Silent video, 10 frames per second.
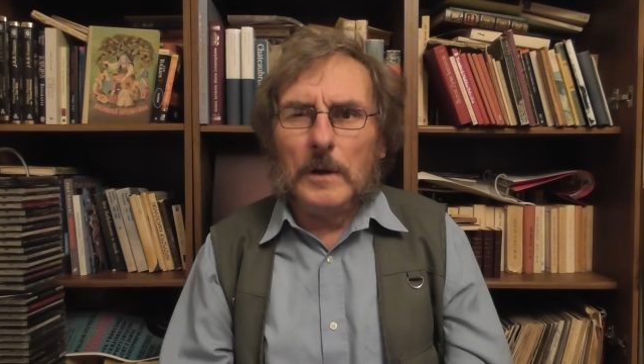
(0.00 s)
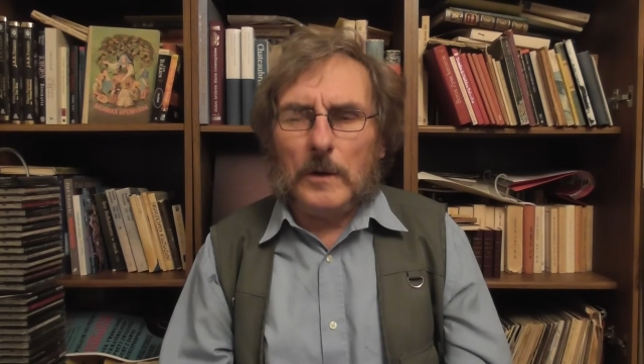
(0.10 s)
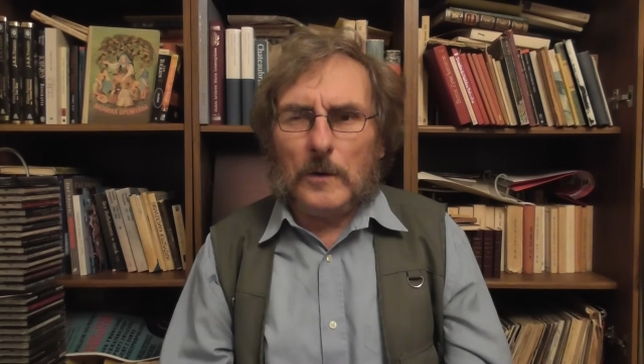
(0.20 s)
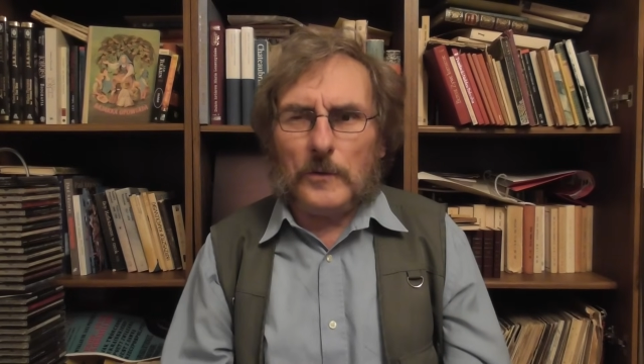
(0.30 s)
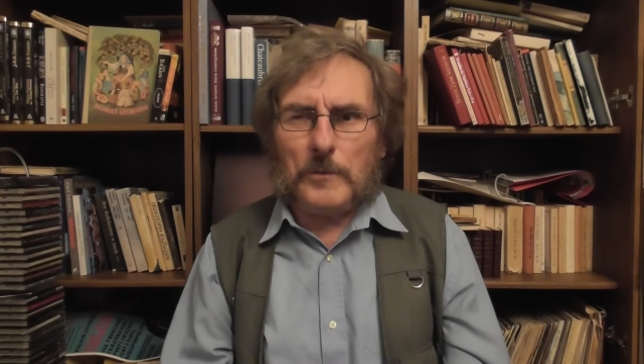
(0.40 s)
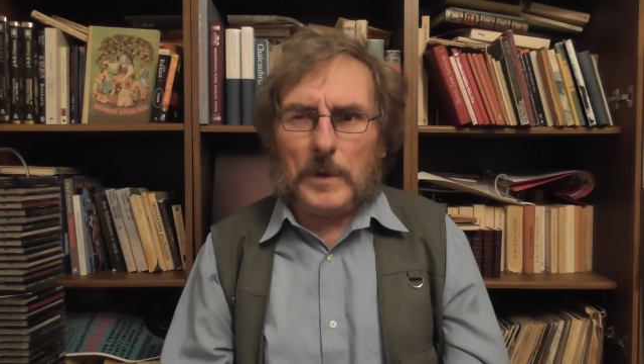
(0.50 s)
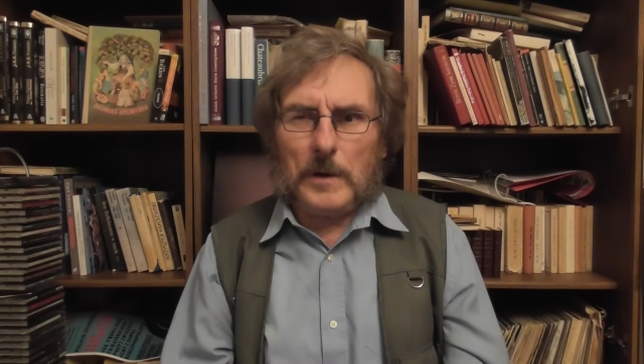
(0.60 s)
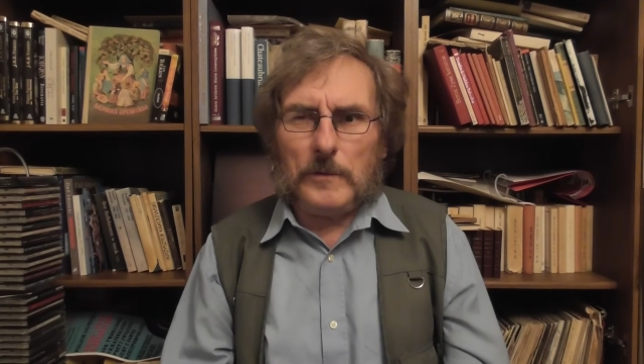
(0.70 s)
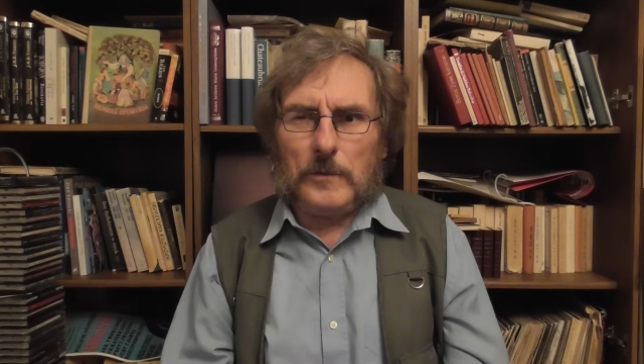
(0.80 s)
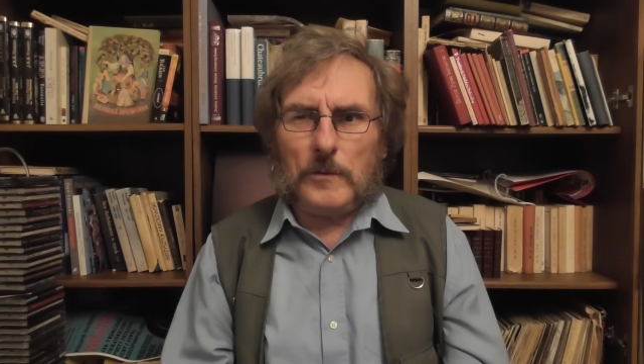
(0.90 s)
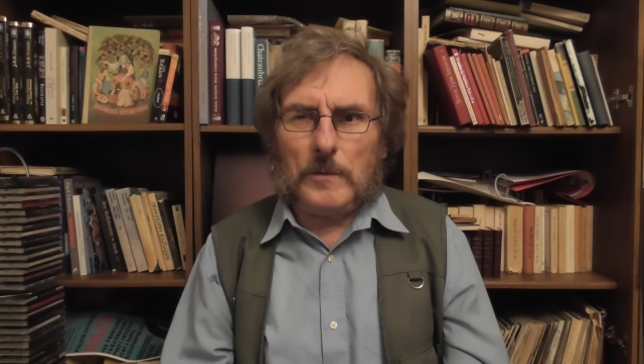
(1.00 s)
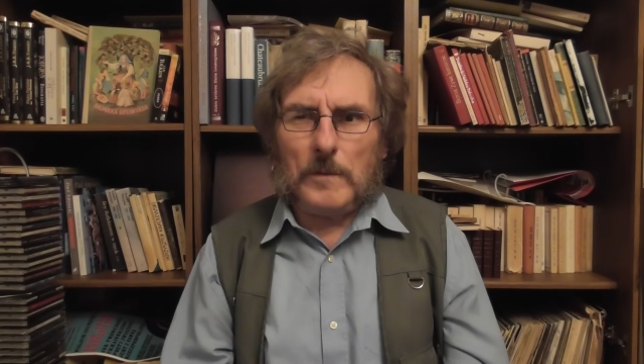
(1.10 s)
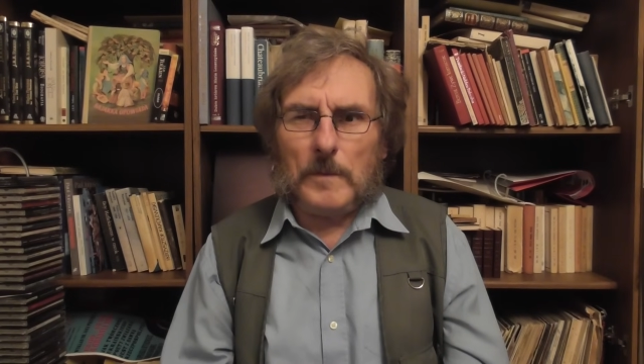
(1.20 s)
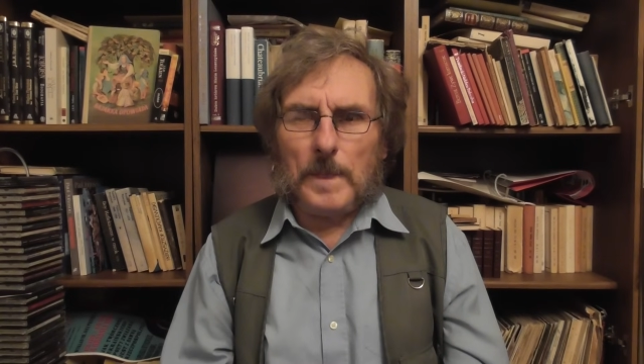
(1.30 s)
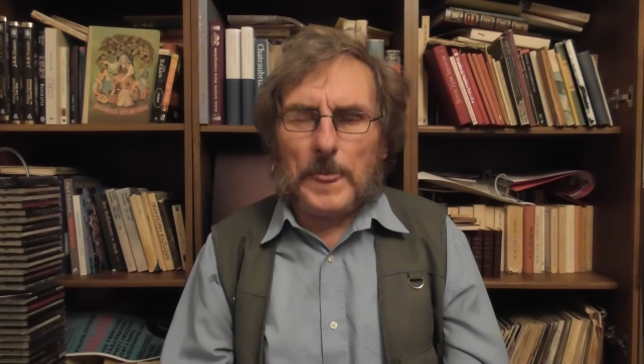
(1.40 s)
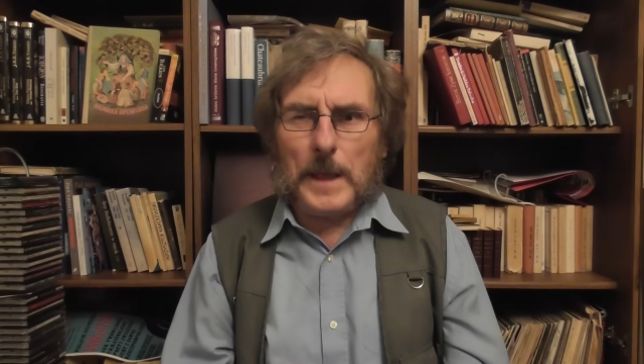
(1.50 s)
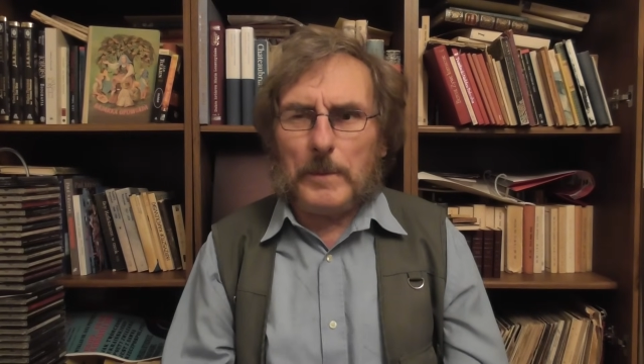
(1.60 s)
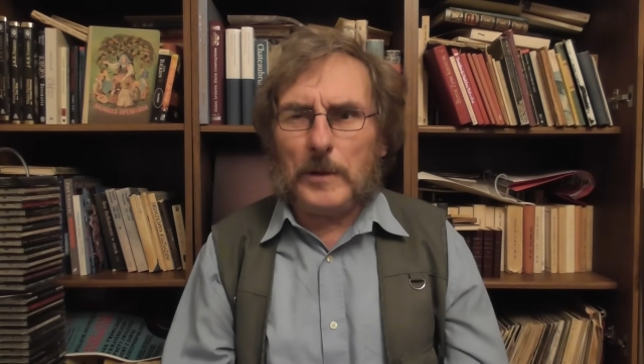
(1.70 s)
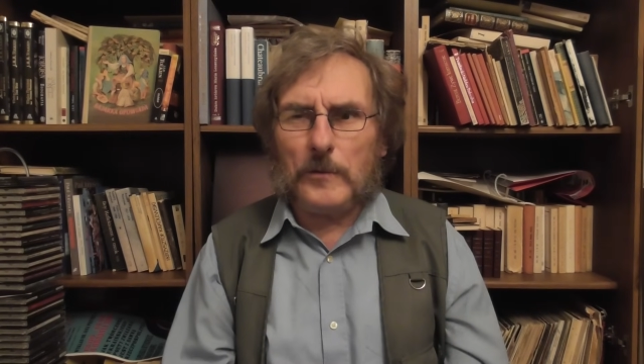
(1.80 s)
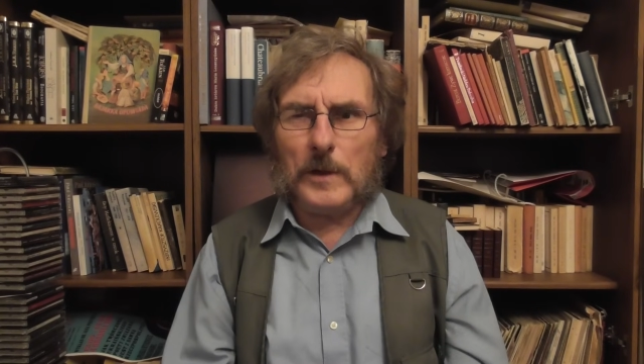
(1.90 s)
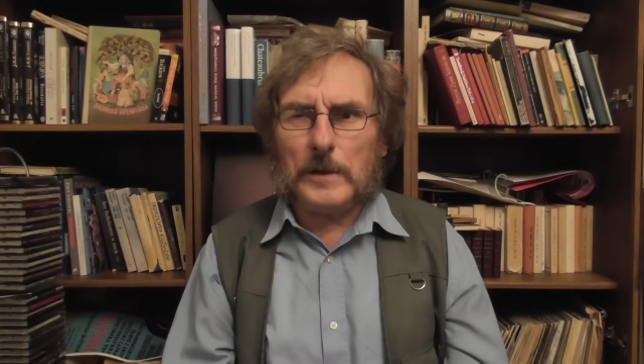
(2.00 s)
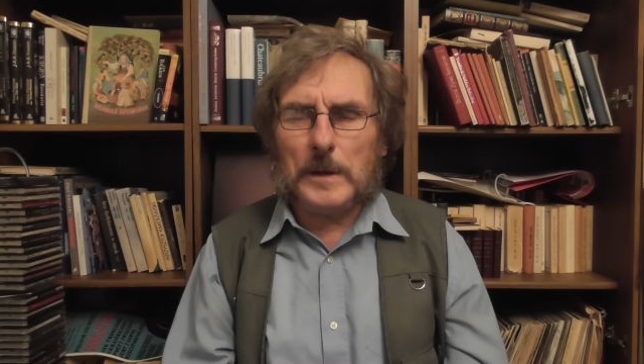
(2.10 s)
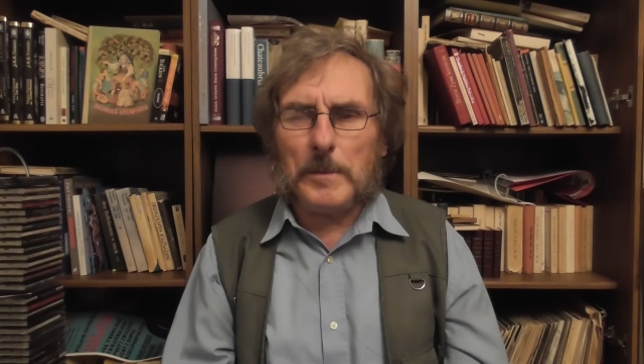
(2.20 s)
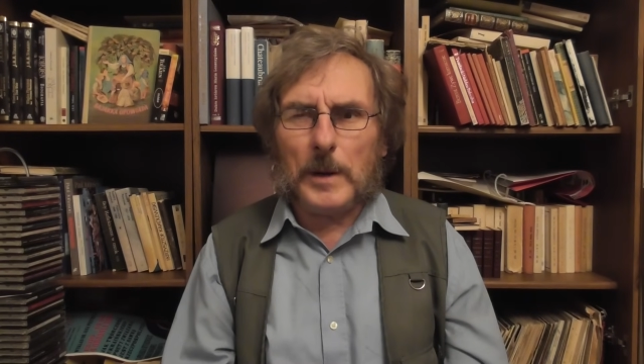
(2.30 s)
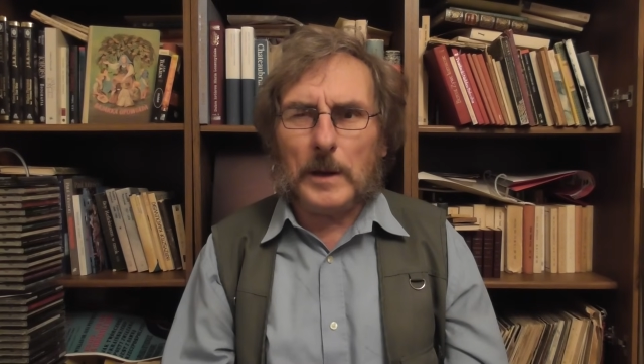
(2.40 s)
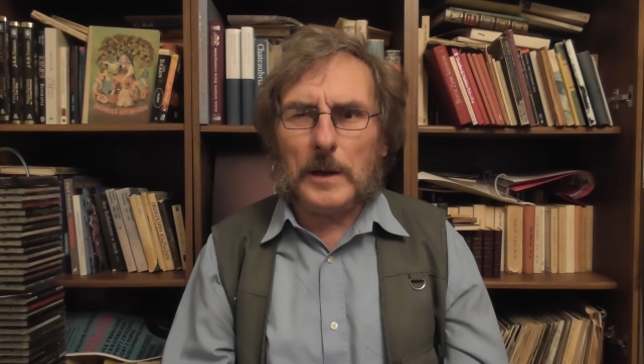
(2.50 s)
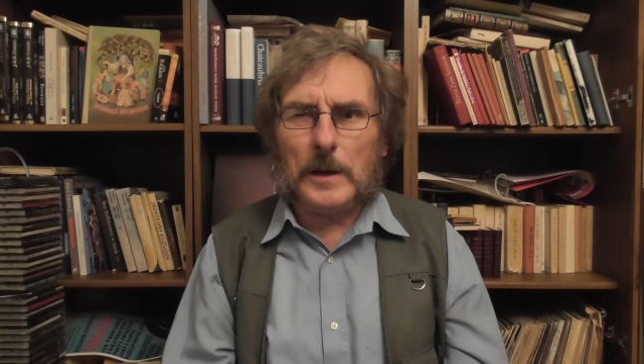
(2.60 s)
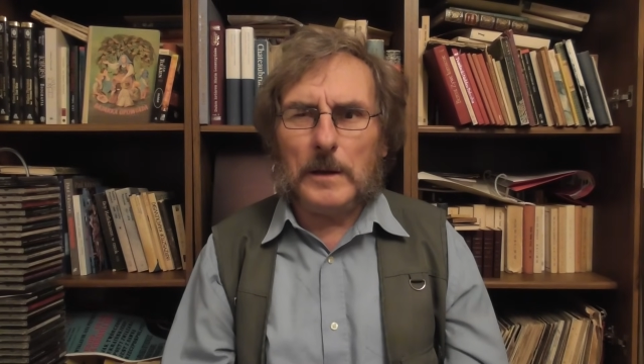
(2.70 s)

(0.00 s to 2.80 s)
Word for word: rozprawić. Ja pięć lat nie palę.